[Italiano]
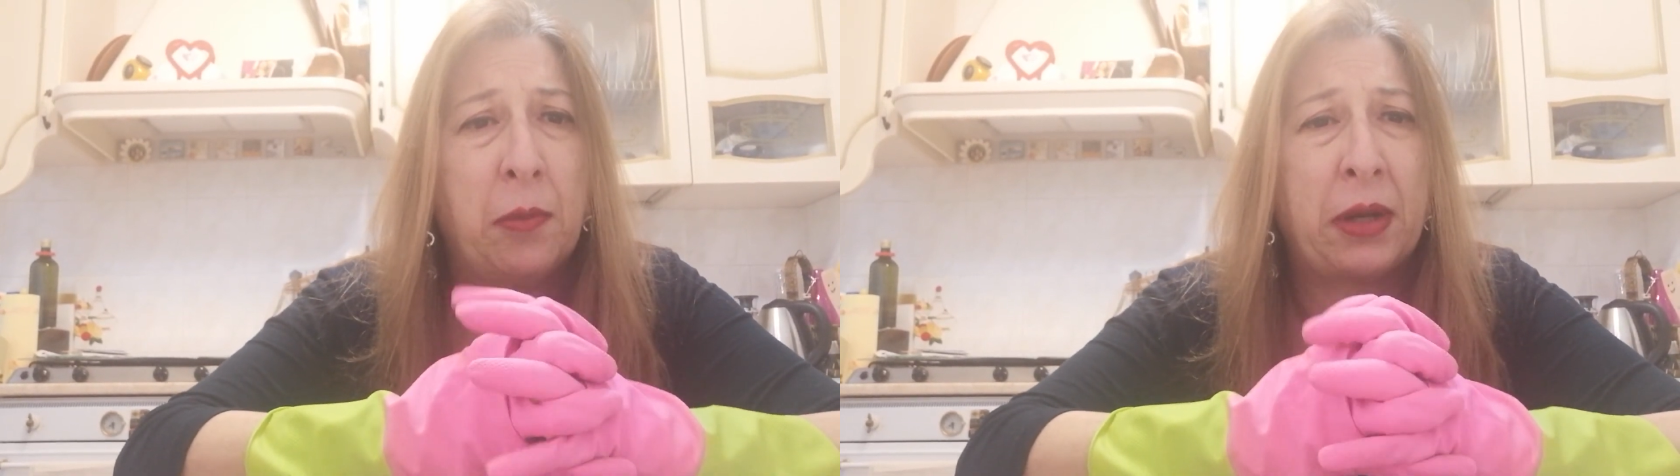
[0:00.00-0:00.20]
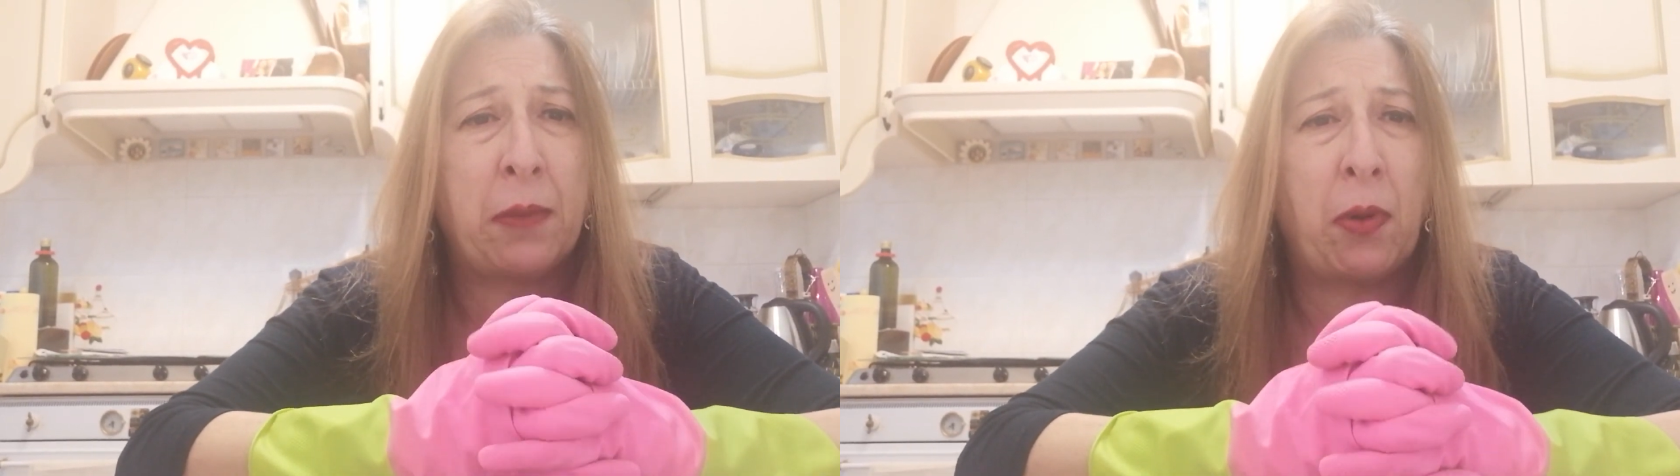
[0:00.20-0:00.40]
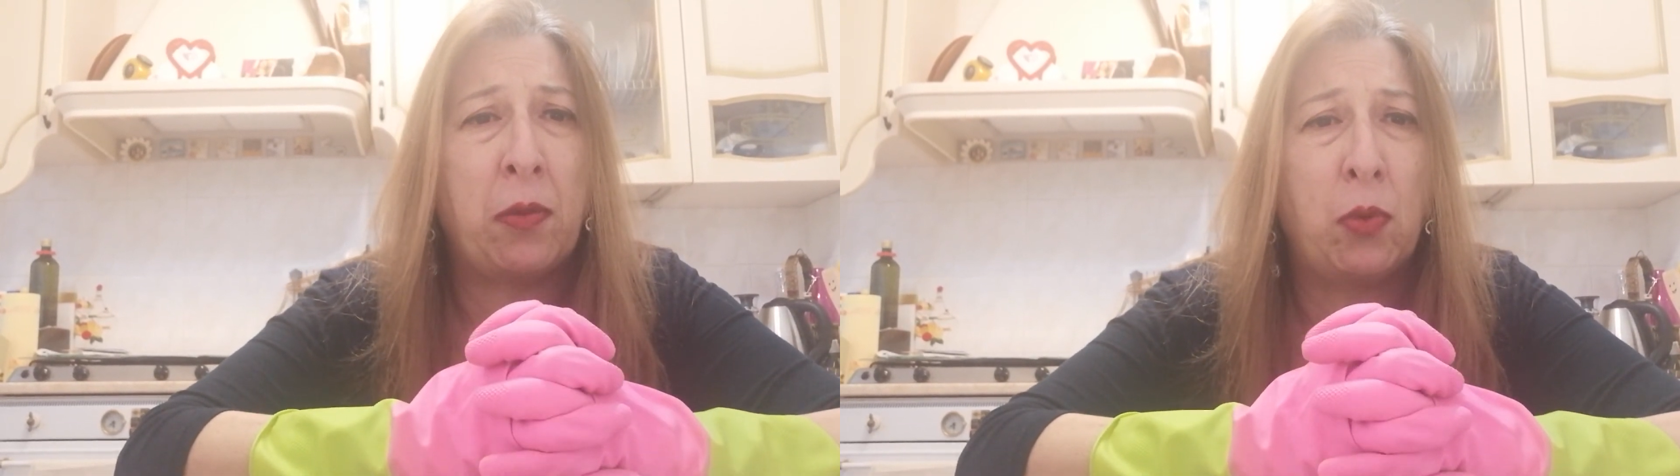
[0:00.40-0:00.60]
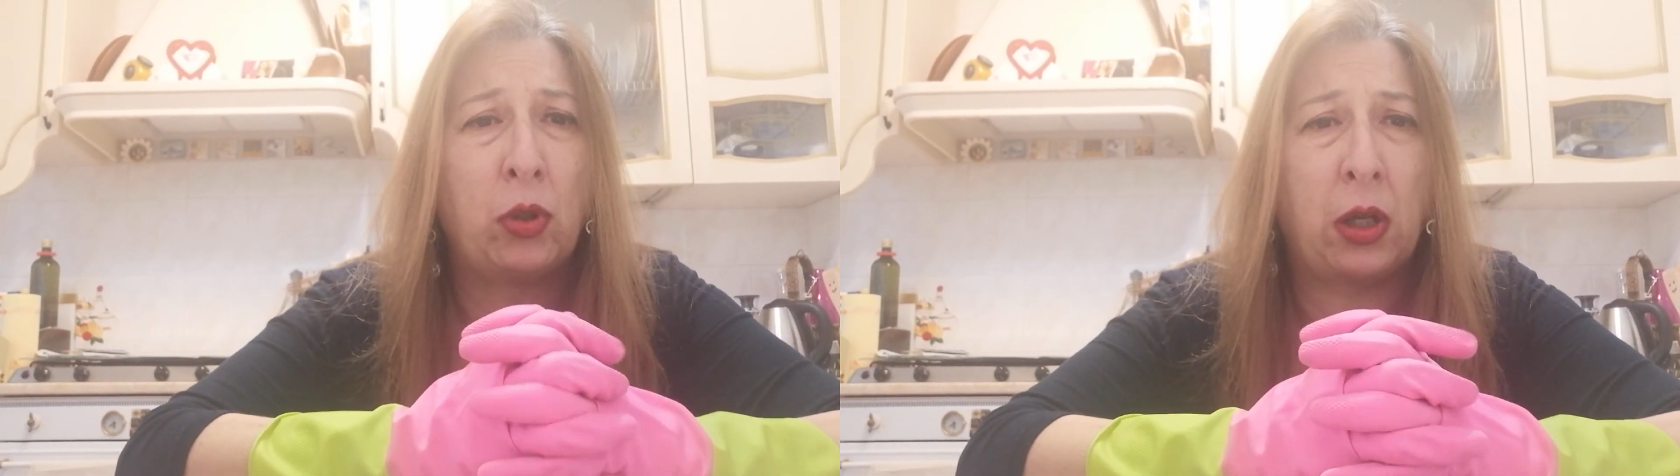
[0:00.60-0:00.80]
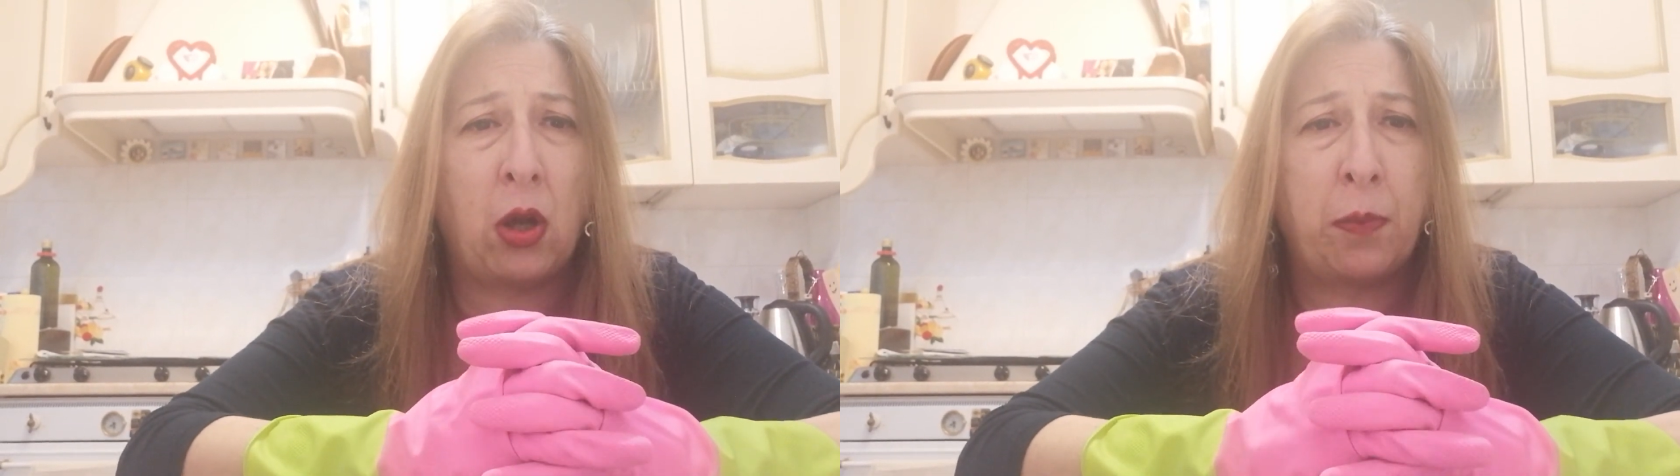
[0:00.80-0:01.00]
perché poi
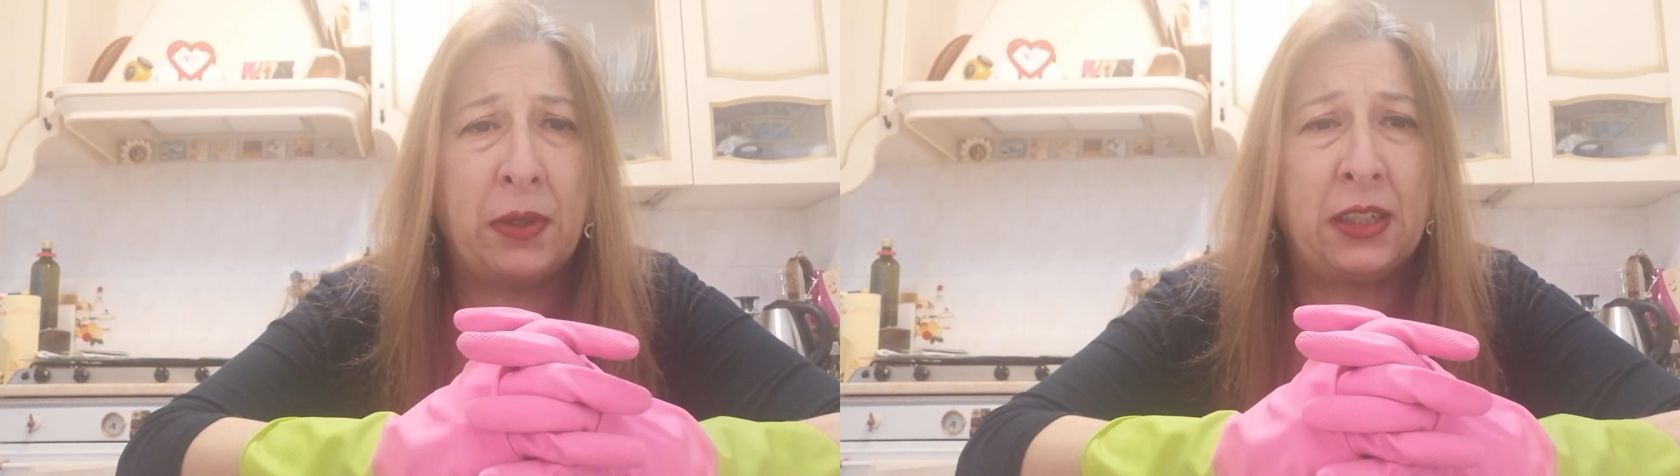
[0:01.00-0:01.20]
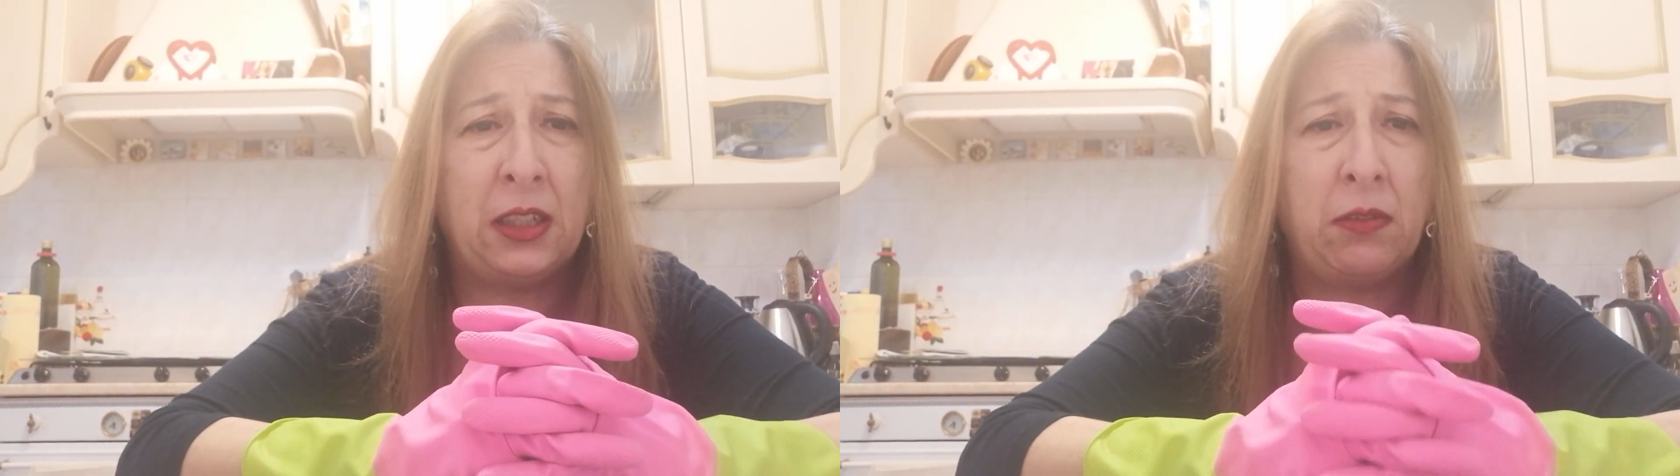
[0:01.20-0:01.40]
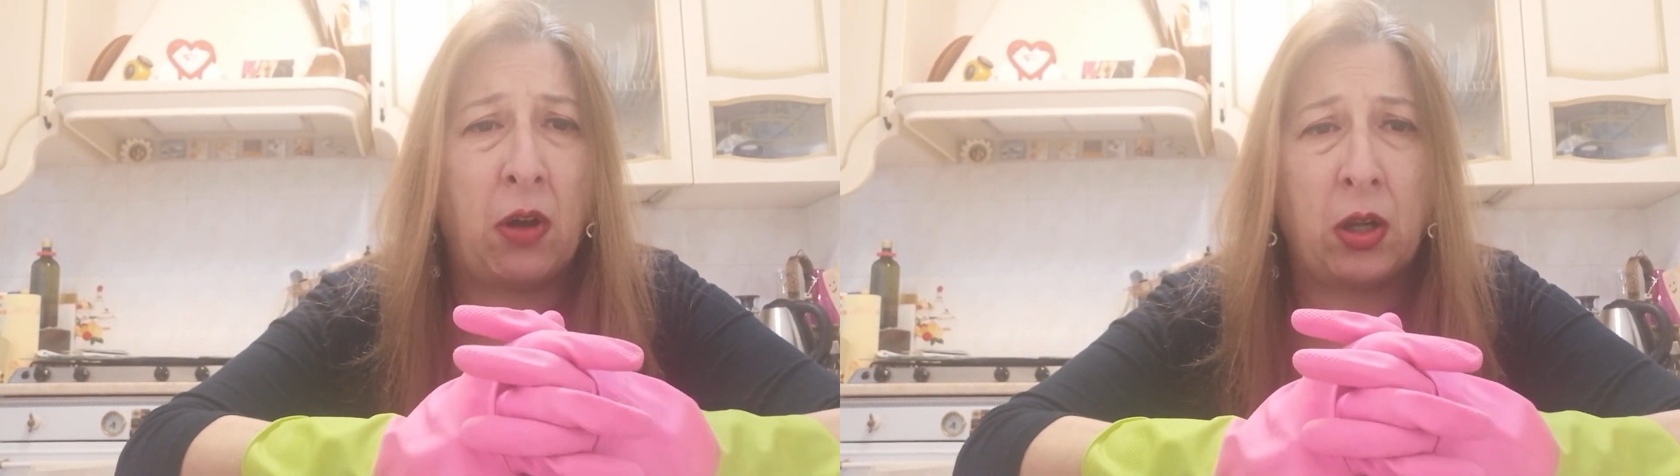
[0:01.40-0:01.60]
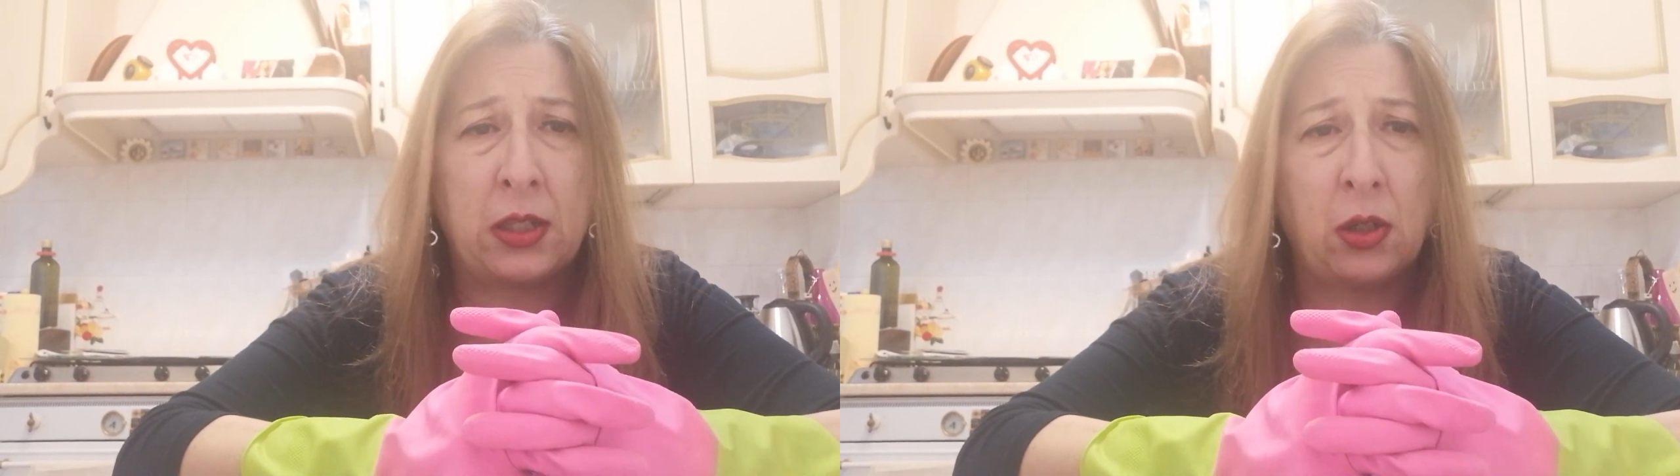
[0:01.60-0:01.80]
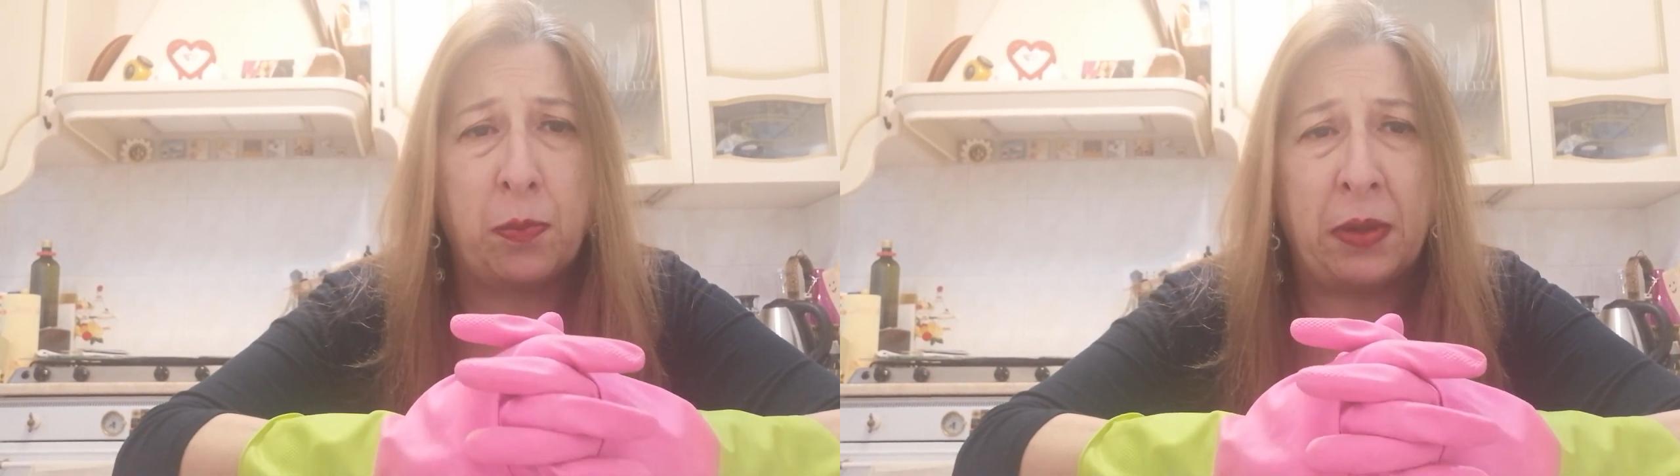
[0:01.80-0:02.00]
molte coppie si divorziano